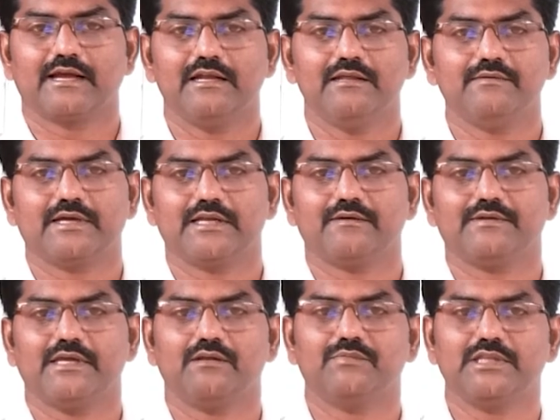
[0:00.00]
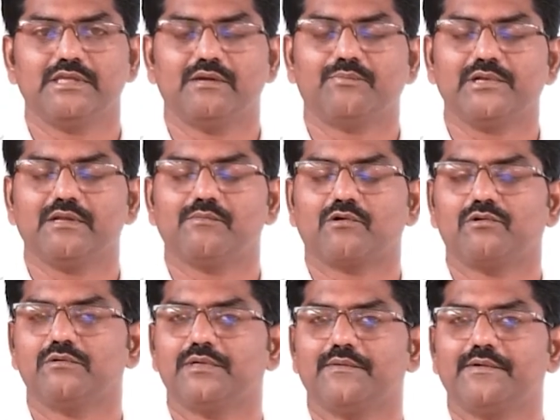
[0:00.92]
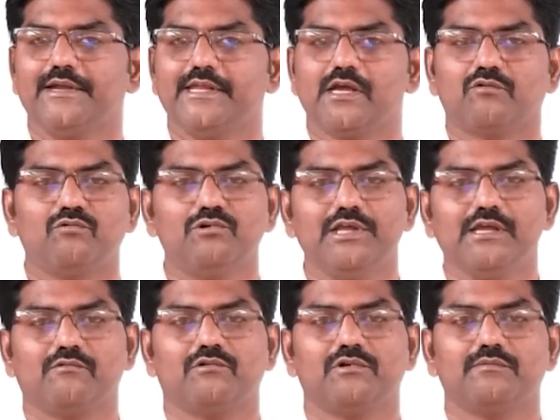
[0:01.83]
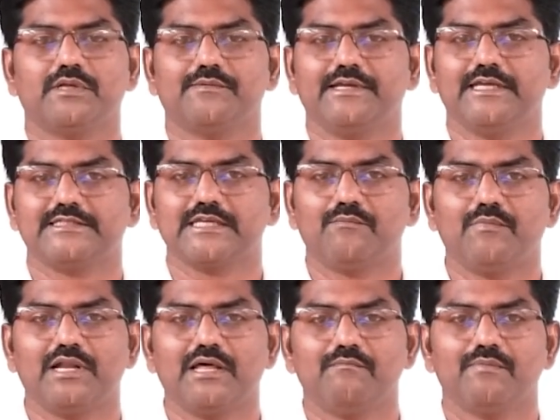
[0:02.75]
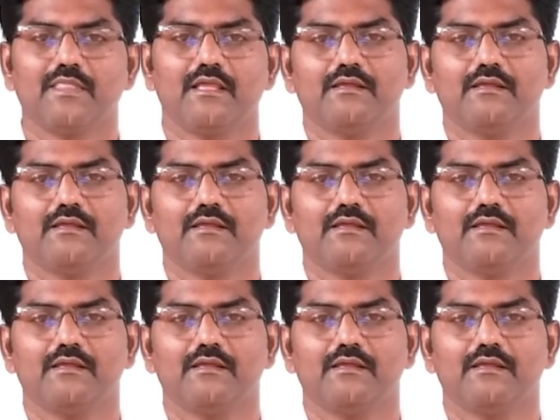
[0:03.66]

கழிவு கணக்கு என்பது எப்படி நம்ம கொடுபட வேண்டிய கூலி கொடுபட வேண்டிய சம்பளம்